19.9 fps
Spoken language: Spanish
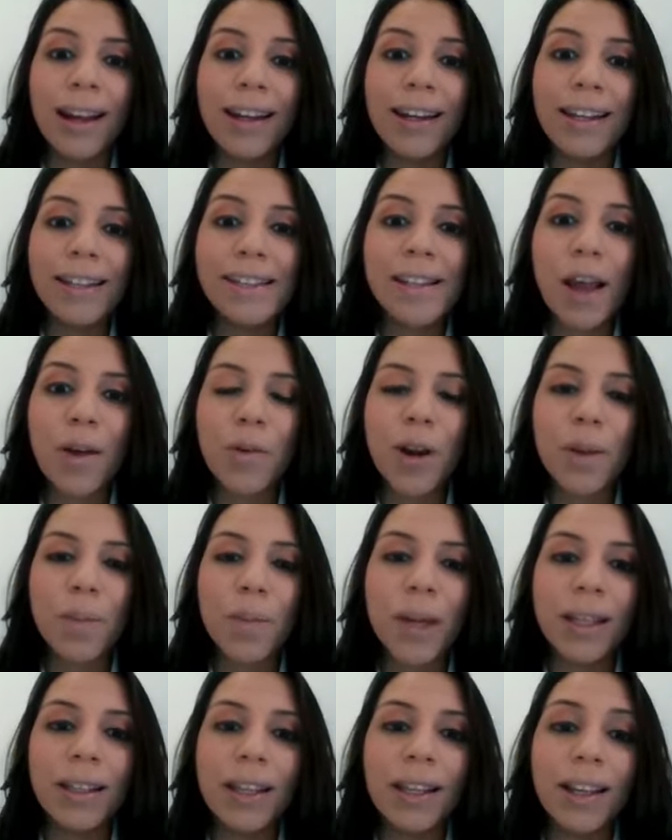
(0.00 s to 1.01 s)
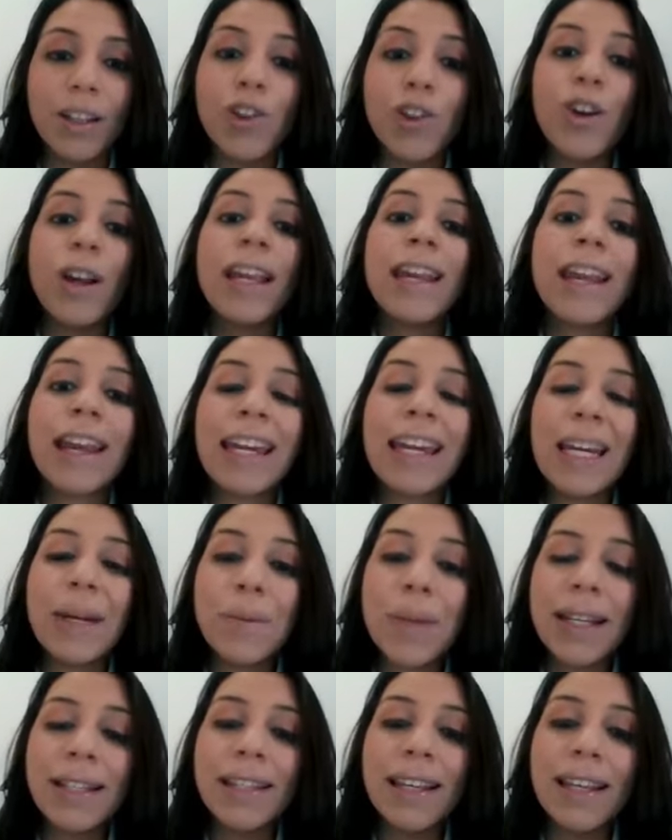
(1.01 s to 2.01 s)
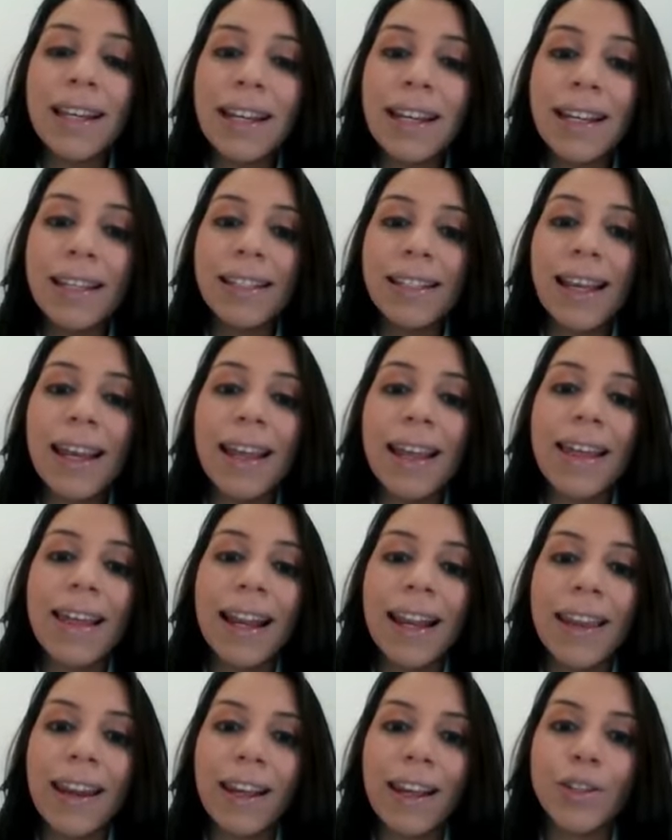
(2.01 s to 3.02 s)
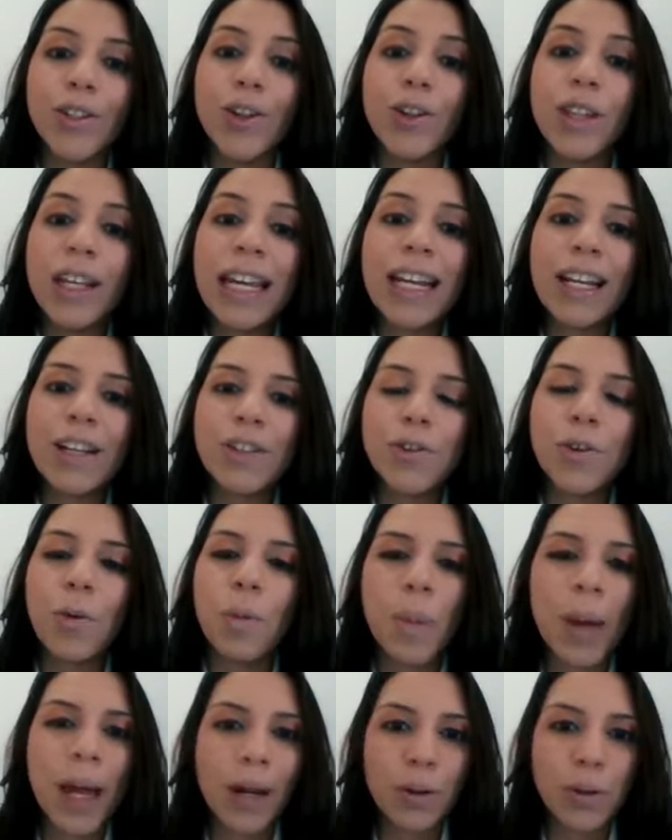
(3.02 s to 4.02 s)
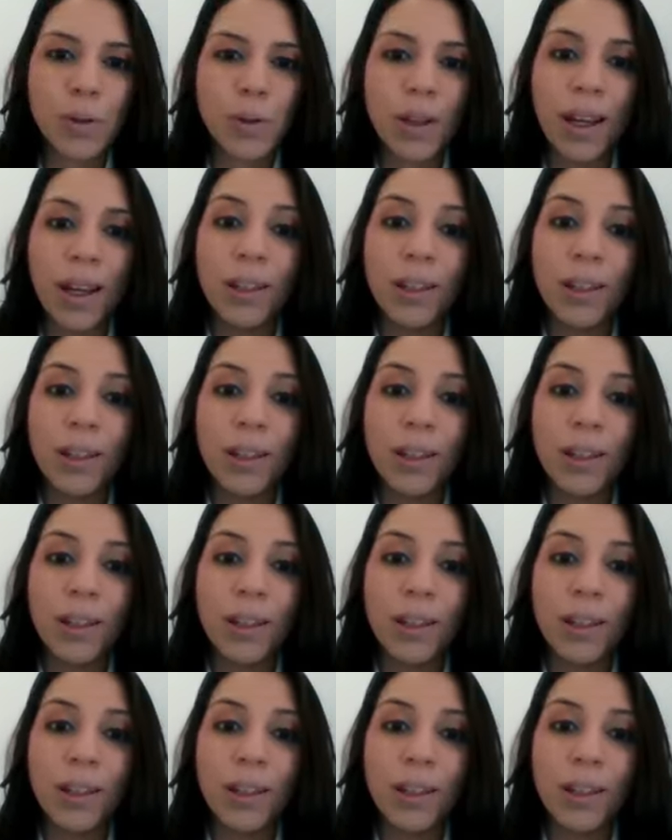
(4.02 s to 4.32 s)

el iniciar una investigación y que además se inicie desde la Dirección de Derechos Humanos.